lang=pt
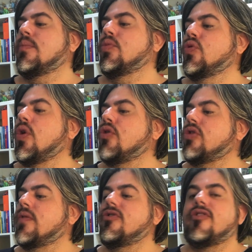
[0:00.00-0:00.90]
Muito
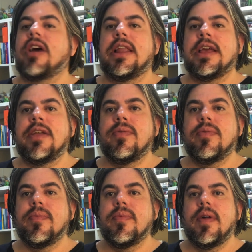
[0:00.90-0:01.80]
gostosa de estar tá
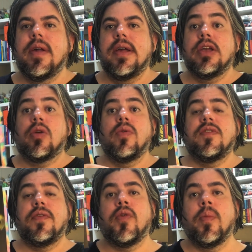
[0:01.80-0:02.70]
lendo
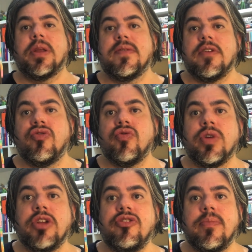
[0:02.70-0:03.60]
Inclusive foi um presente de um
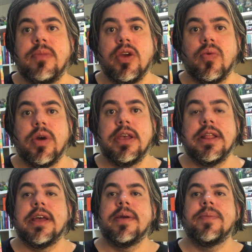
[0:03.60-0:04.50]
grande amigo aí,
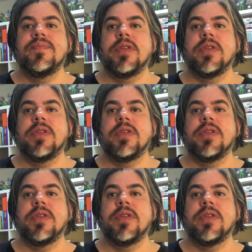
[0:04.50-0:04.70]
né?